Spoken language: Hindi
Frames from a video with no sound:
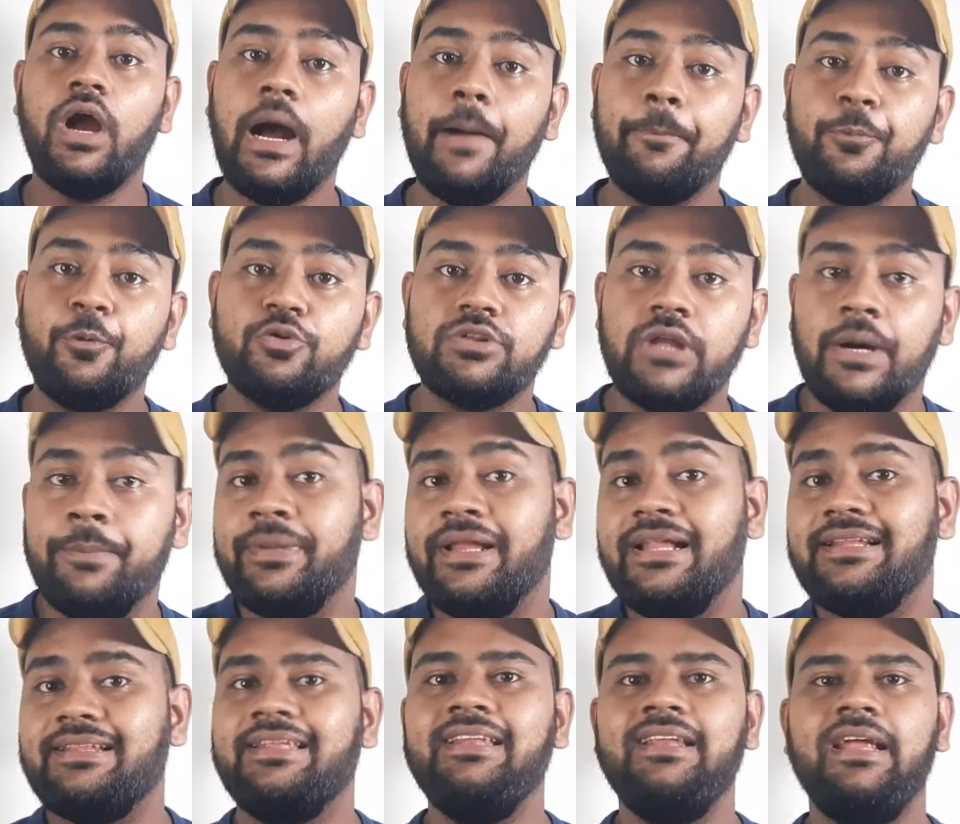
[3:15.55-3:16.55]
आपको
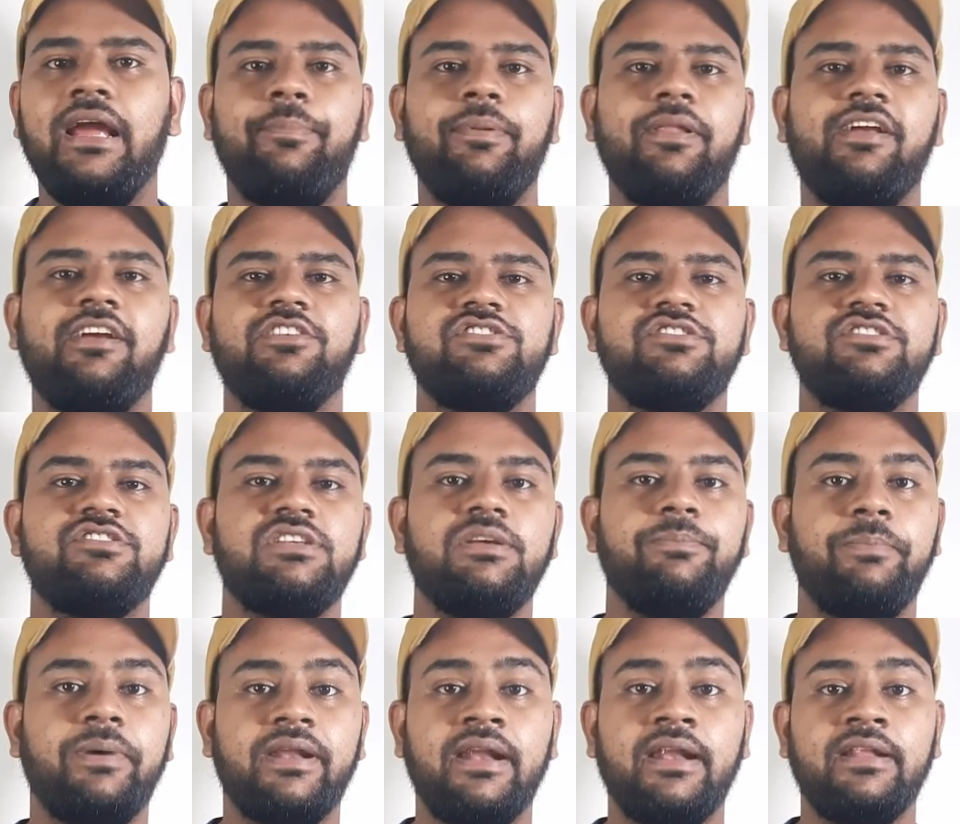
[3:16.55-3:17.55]
थंबनेल किन एप्लीकेशन से
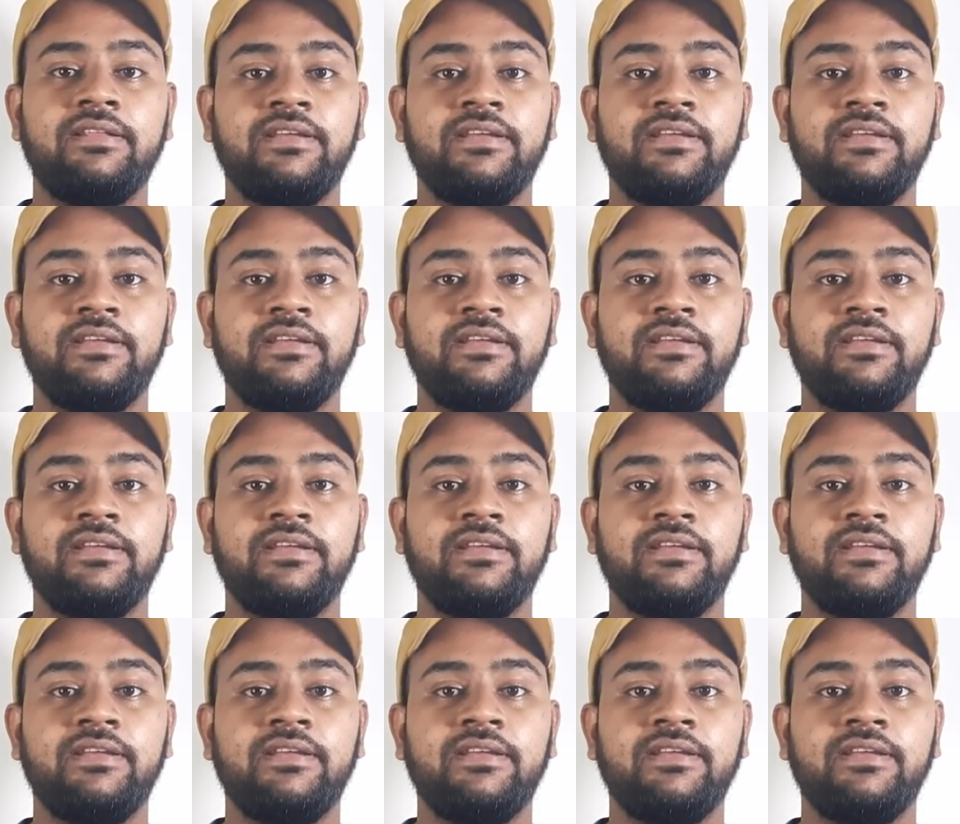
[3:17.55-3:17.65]
बनाना